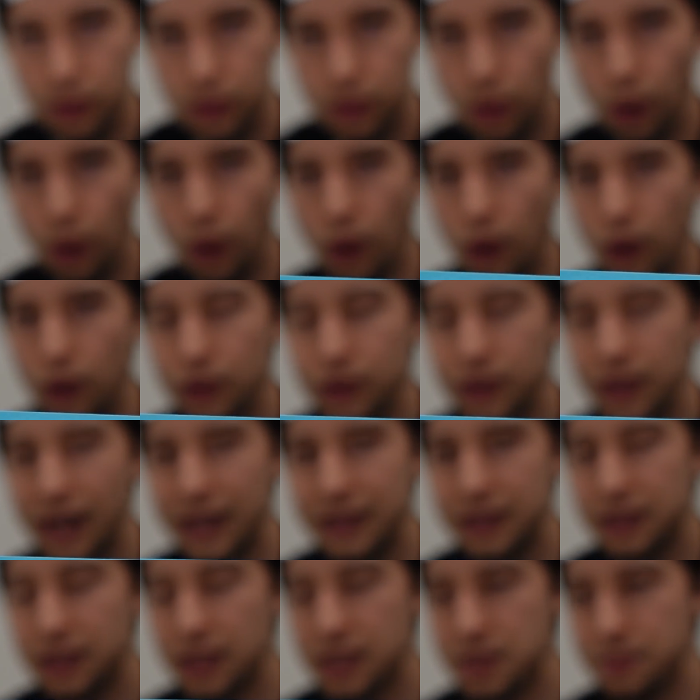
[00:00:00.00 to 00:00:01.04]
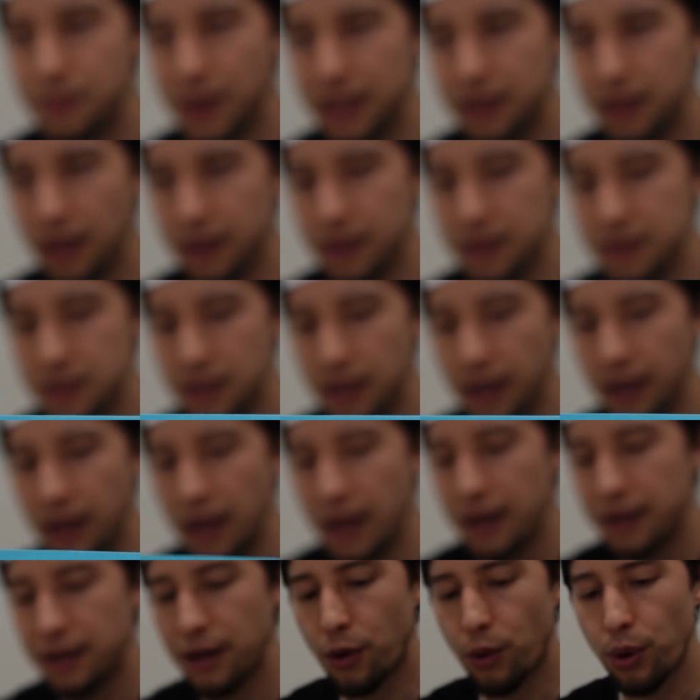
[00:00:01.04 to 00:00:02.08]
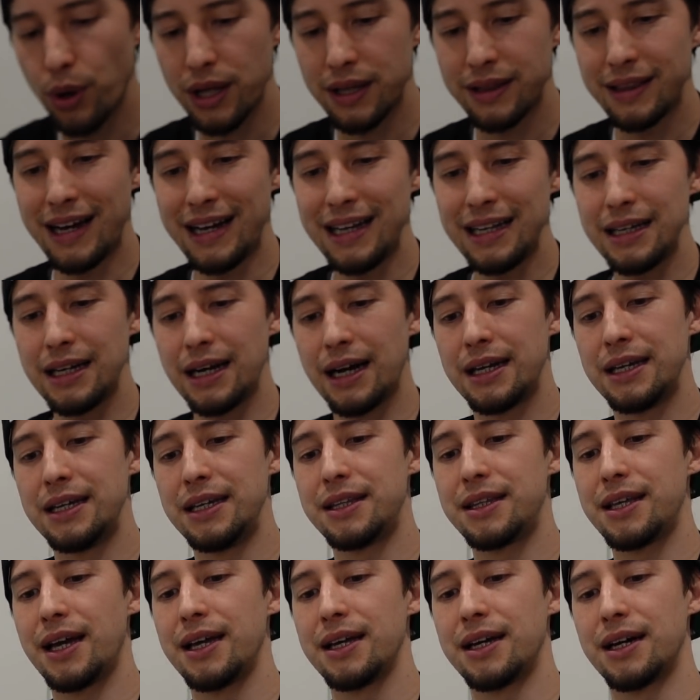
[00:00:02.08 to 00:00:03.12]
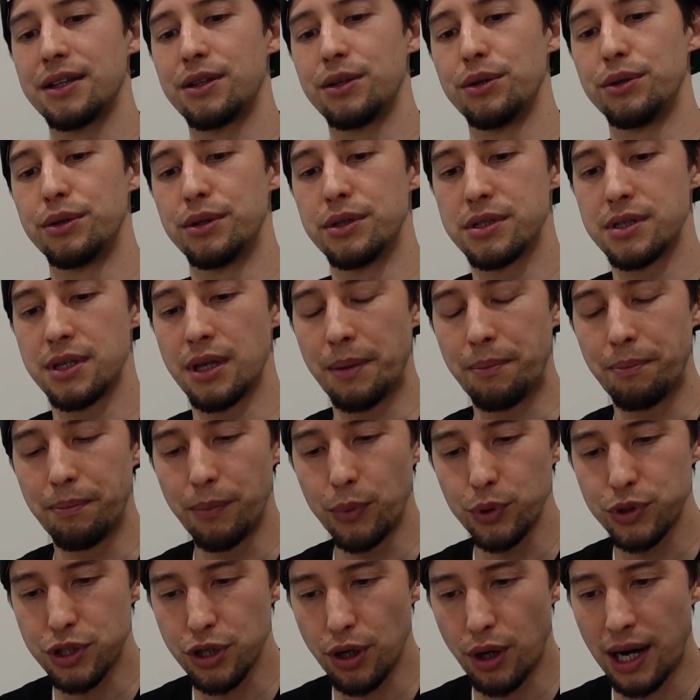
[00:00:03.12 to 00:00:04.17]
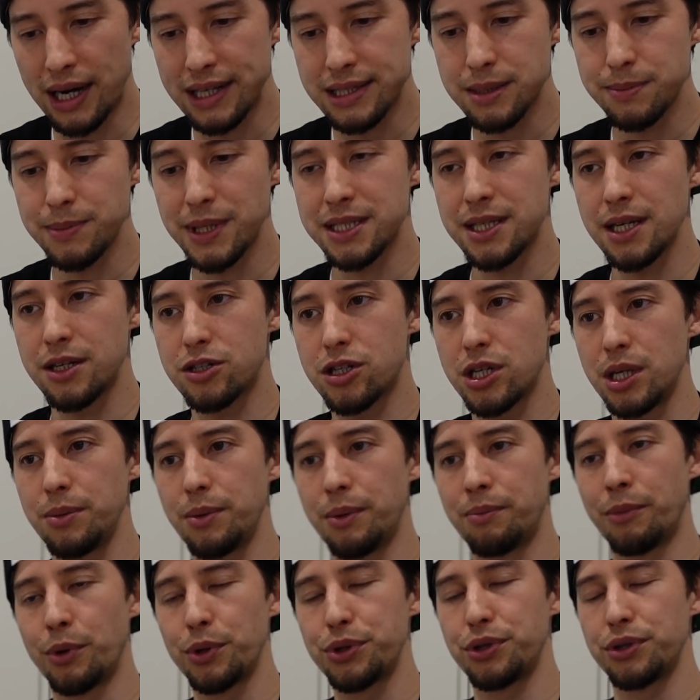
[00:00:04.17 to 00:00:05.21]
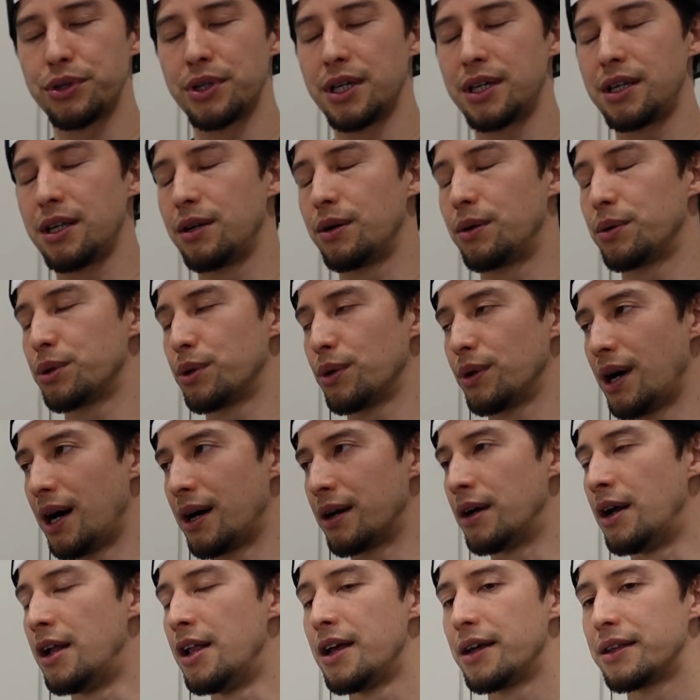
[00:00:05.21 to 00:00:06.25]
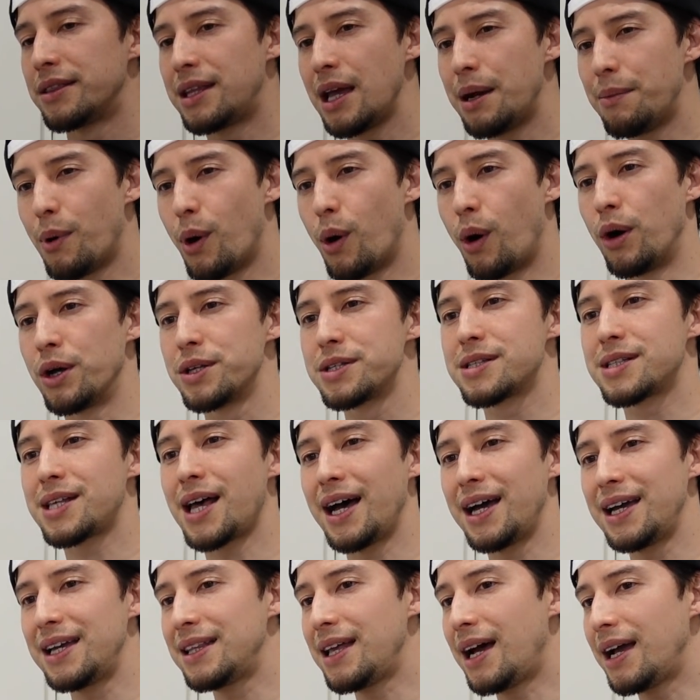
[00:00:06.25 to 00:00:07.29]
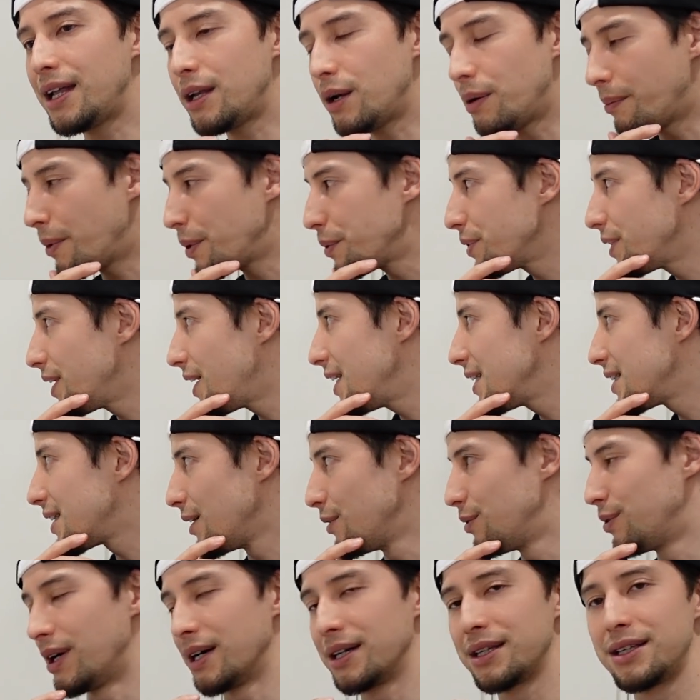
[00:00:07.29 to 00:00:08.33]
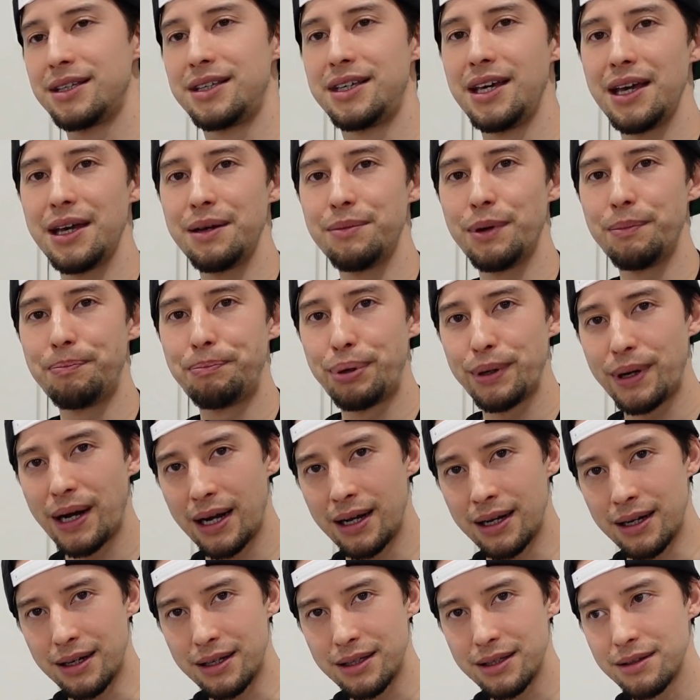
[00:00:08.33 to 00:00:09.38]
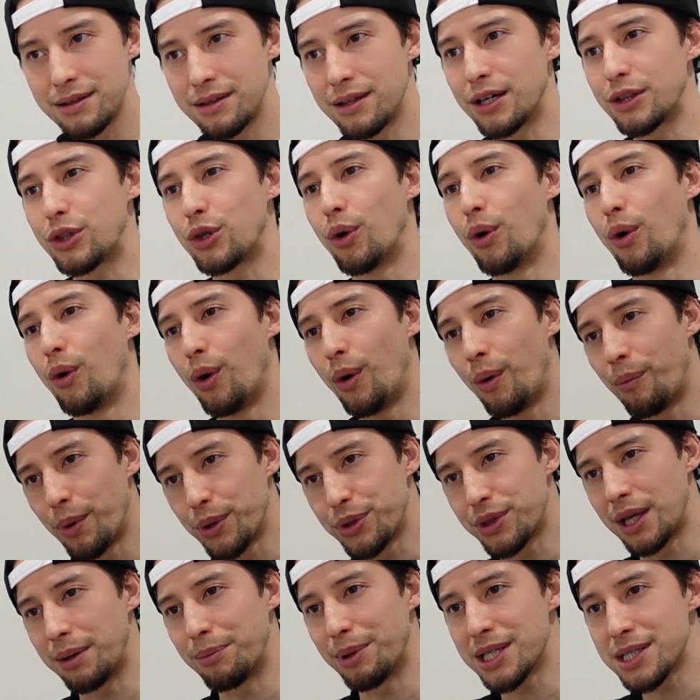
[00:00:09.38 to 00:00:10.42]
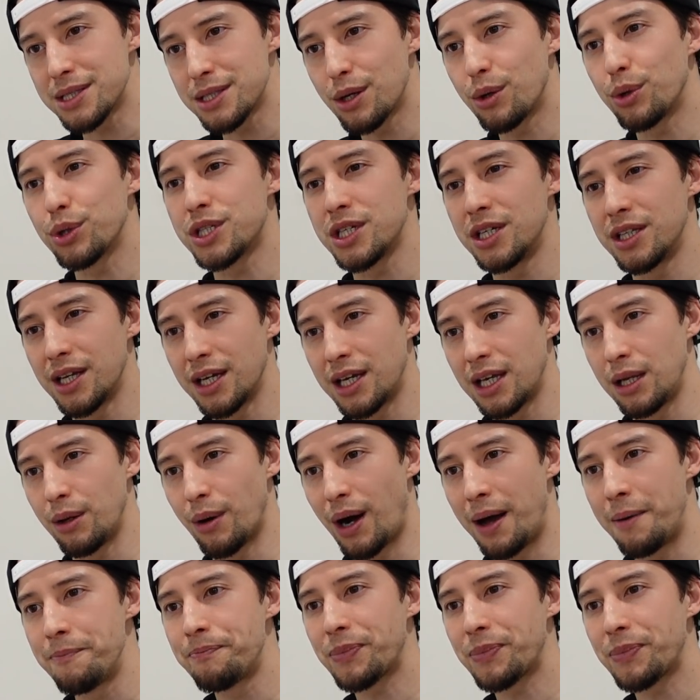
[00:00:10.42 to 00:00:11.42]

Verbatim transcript: となってしまったんですね。で、これ何が言いたいかというとですね、もちろん八村選手にももっとできることが、でも最大の問題点はゲームプランだと思っています。個人的には。